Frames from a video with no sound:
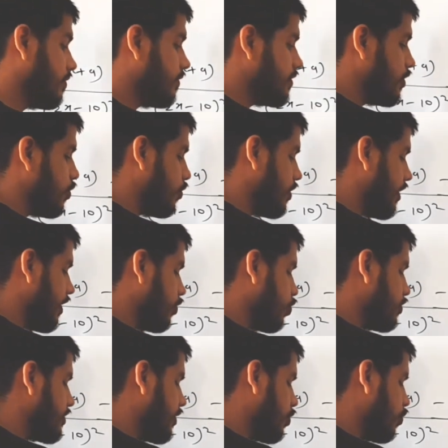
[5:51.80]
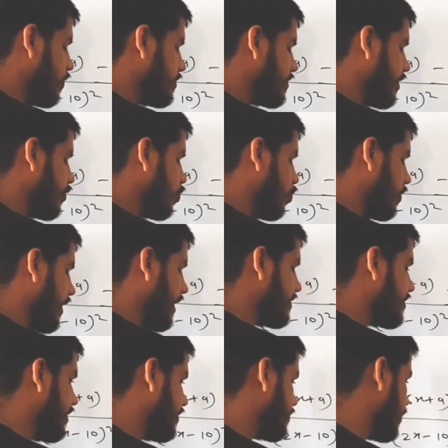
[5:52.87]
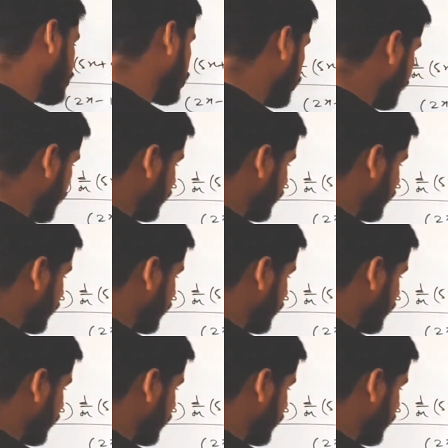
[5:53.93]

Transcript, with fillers: जीरो ठीक है तो इसे टू वन सा टू ऐसे लिख सकता हूं मैं